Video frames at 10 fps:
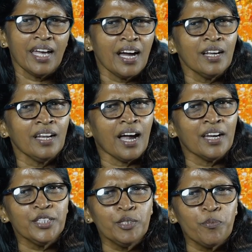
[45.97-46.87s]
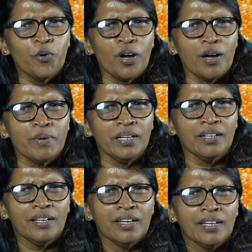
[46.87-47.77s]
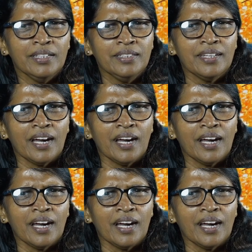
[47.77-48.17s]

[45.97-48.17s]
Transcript: நாங்கள் அழிந்து போகாமல் இன்று